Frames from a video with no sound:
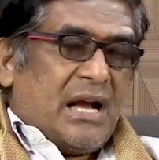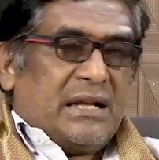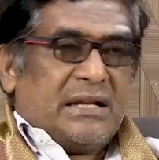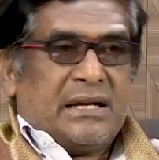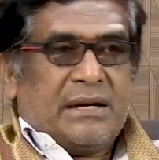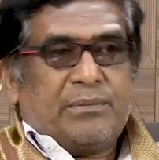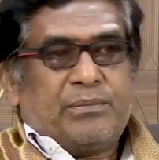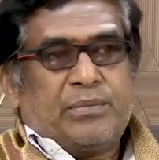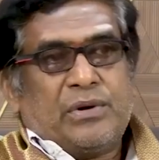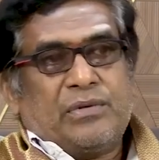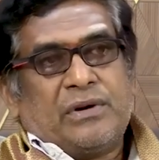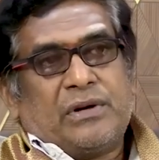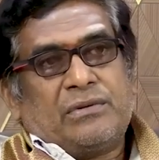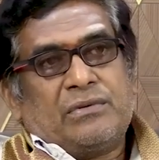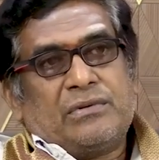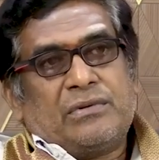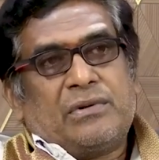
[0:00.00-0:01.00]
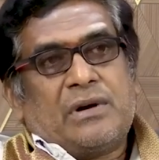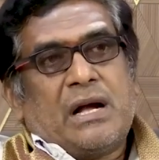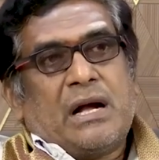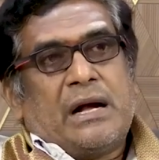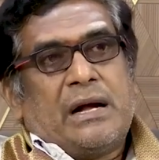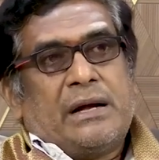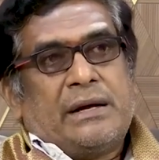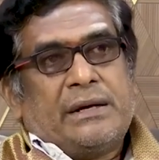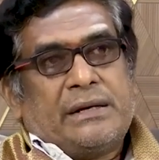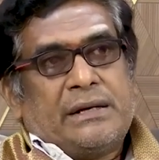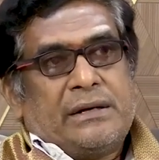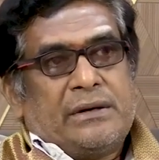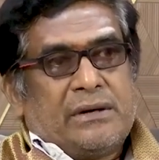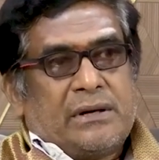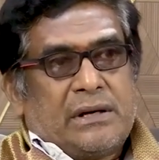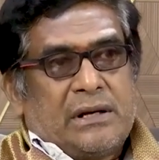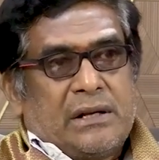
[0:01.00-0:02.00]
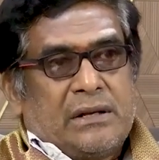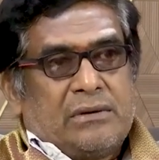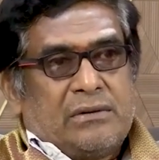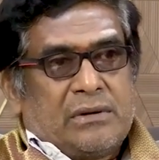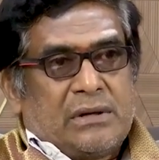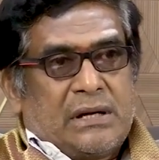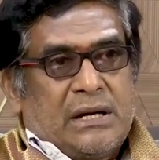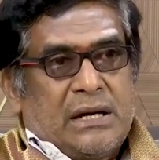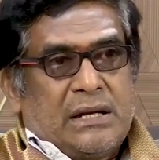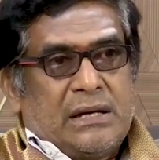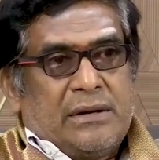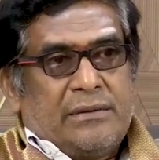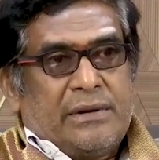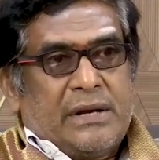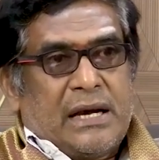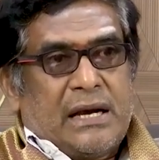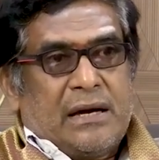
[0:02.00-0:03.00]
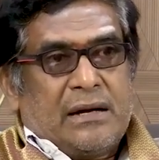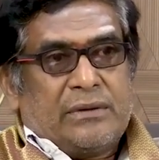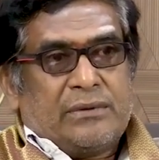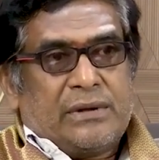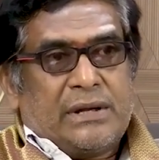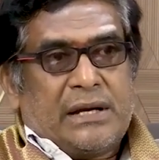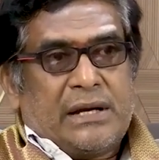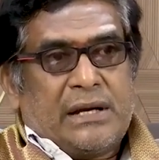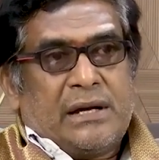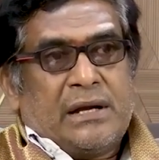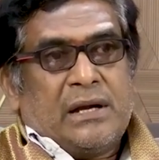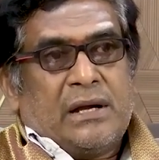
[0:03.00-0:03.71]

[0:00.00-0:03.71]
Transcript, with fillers: అయితే ఇప్పటి వరకు కూడా ఈ యొక్క దుర్గాదేవి ఎలాగుంది